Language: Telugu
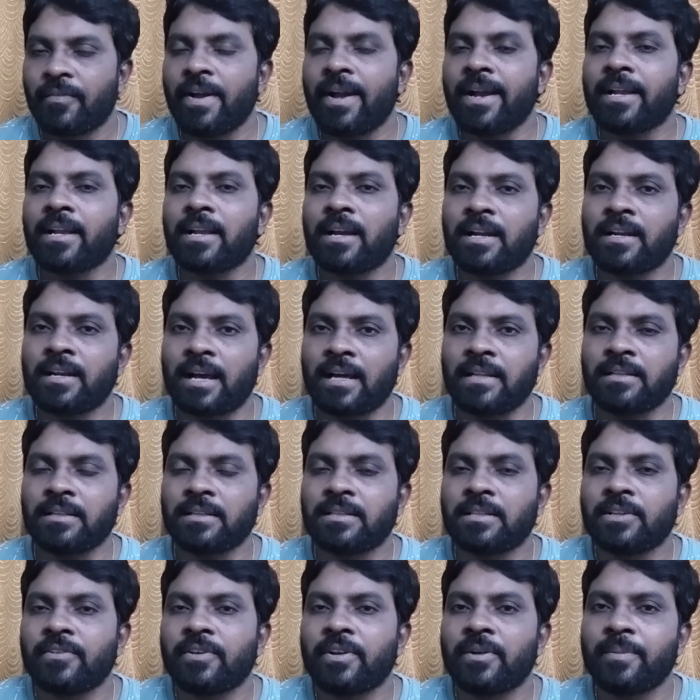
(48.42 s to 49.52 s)
వ్యాక్ అంటే అంత
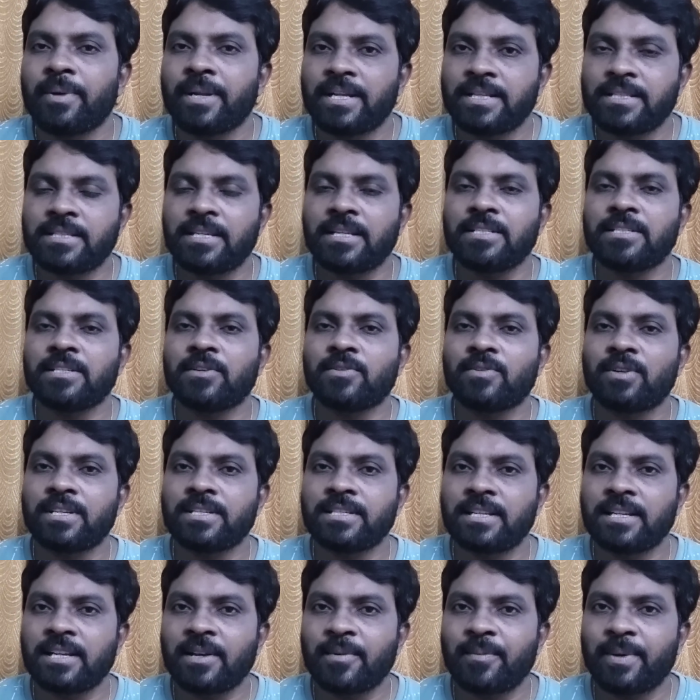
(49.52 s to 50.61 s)
తీవ్రమైన చర్చ కూడా
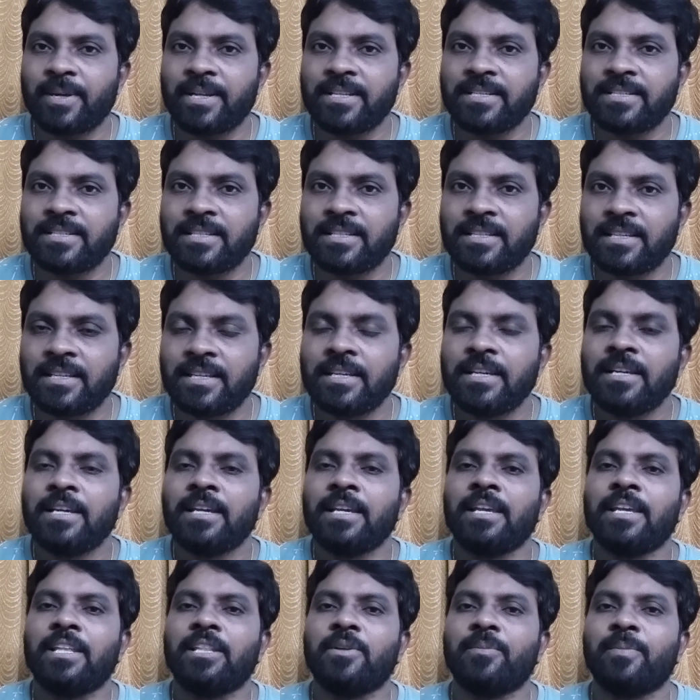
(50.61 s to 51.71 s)
జరిగే పరిస్థితి
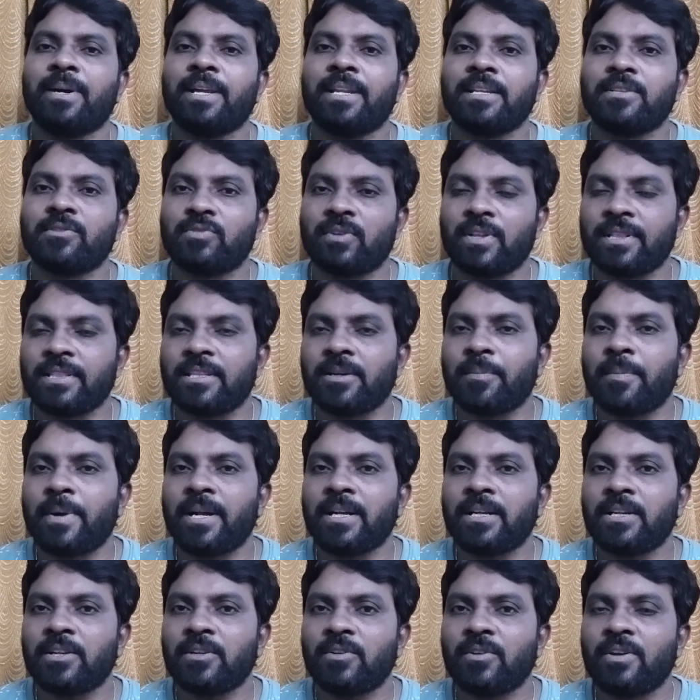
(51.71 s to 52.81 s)
ఇది మరి సొంత
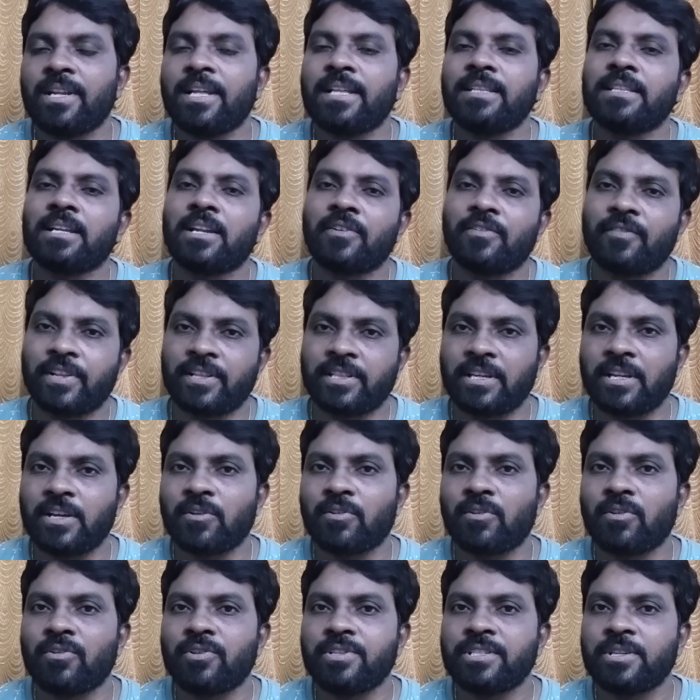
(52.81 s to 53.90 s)
పార్టీలోనే తన
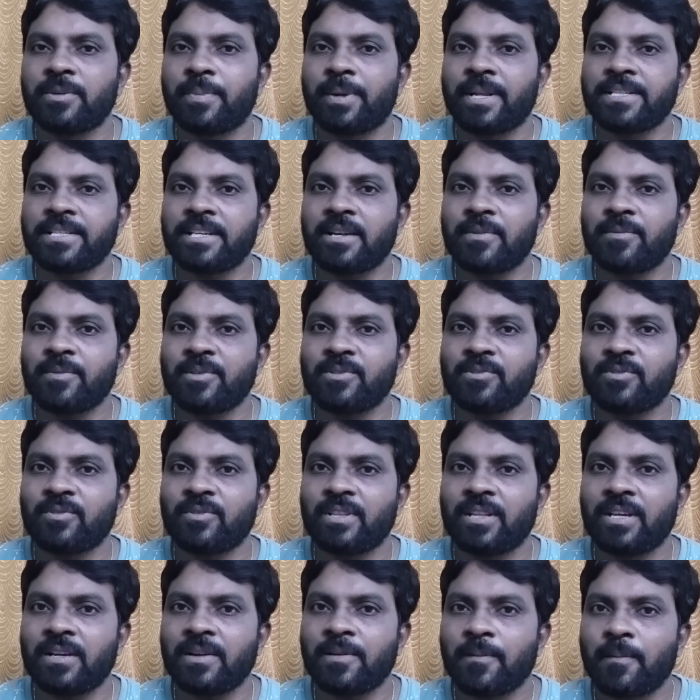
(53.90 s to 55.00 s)
వ్యతిరేకుల నుంచి ప్రచారం
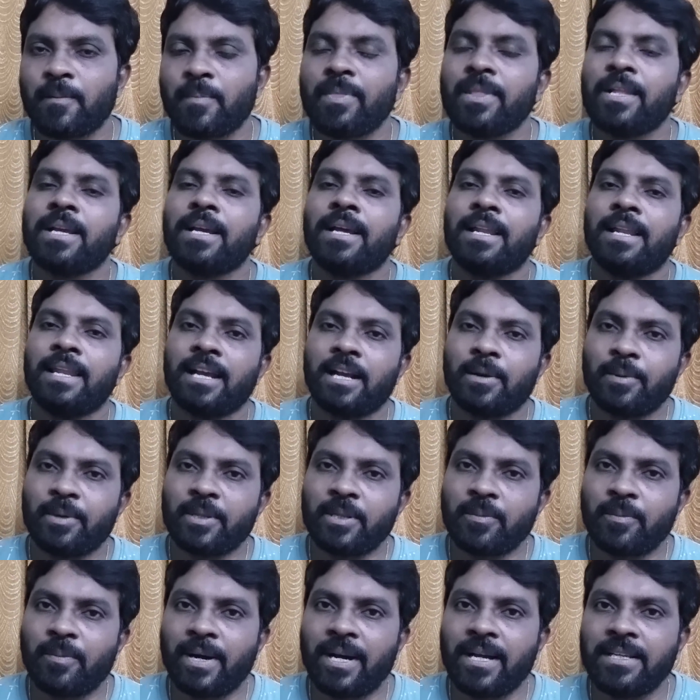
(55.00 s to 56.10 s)
వస్తుందా లేకపోతే
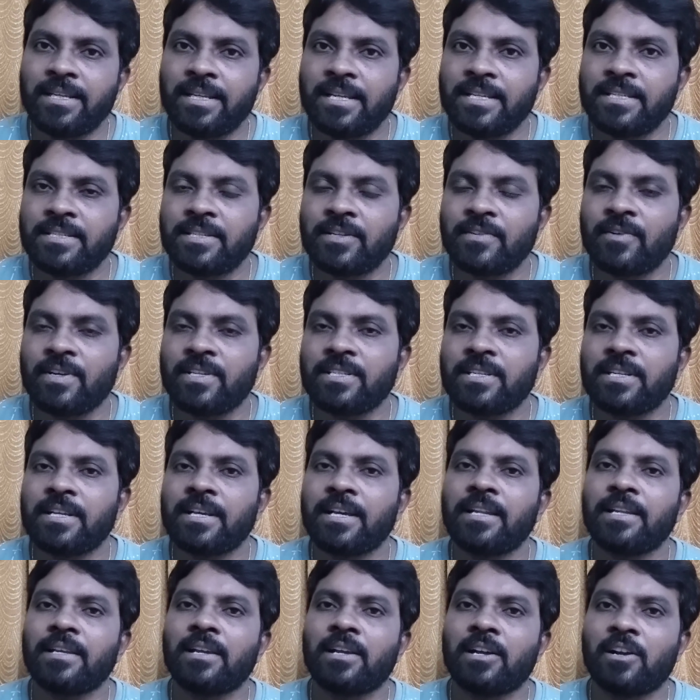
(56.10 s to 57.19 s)
బాలినేని శ్రీనివాసరెడ్డి
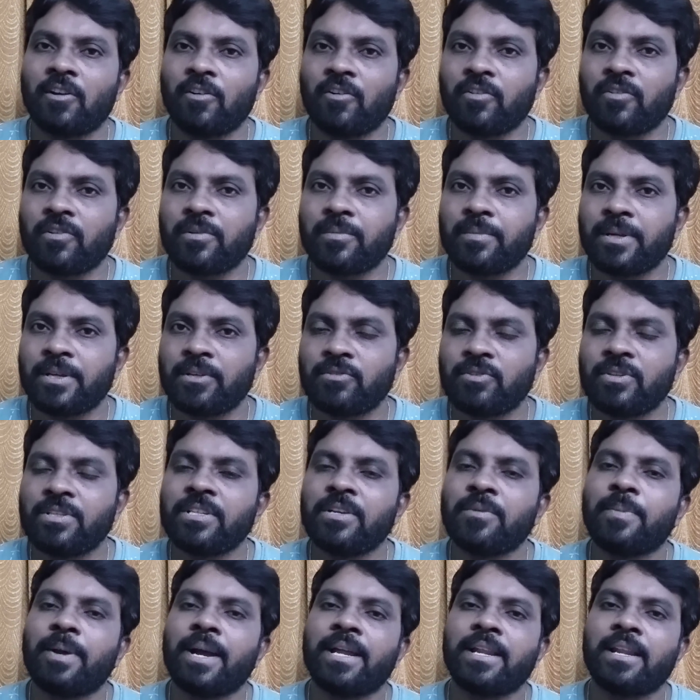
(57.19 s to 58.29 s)
గారికి గౌరవం లేదు అని
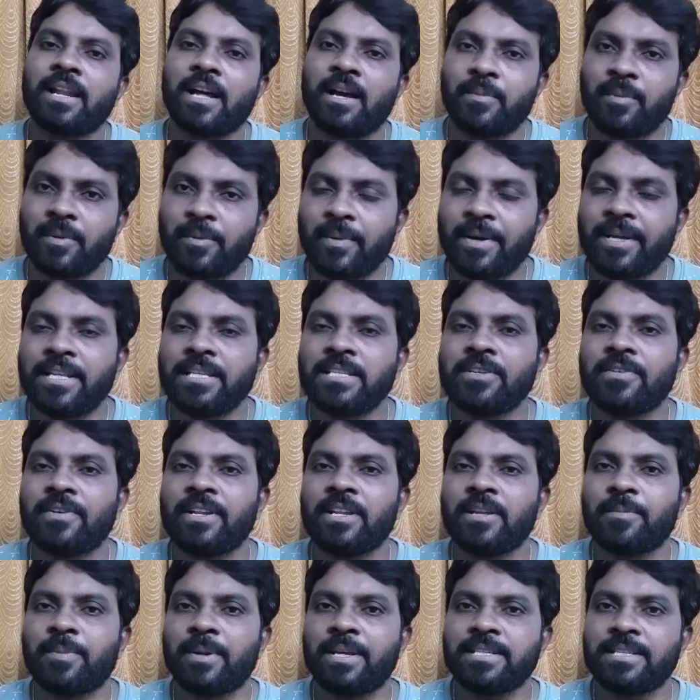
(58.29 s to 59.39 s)
చెప్పి ఆయనను అభిమానించే
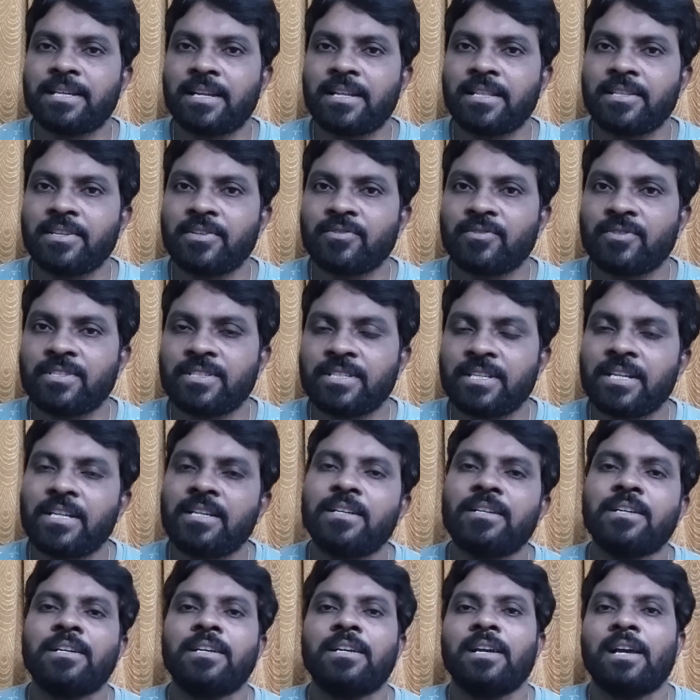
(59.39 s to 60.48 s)
వాళ్ళు ఈ ప్రచారం తీసుకొచ్చారా
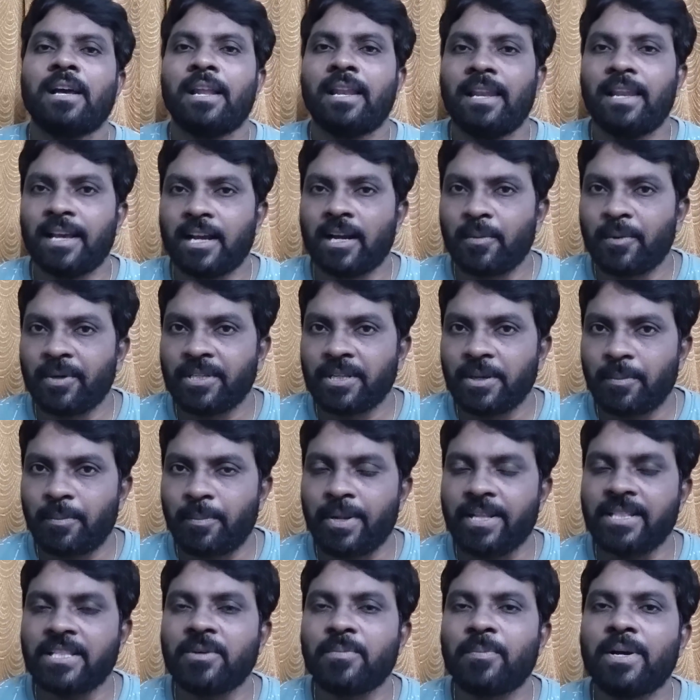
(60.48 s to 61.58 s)
లేకపోతే
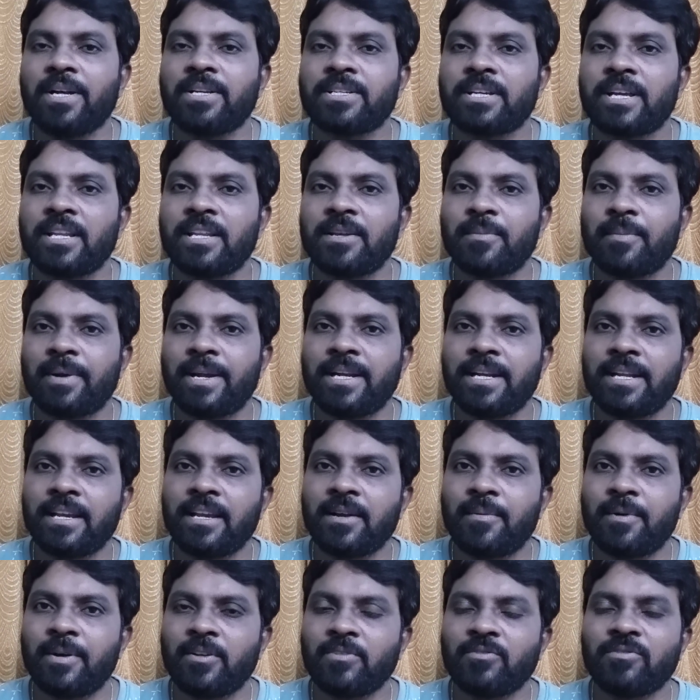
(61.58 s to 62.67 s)
ప్రతిపక్షాలు ఈ మైండ్ గేమ్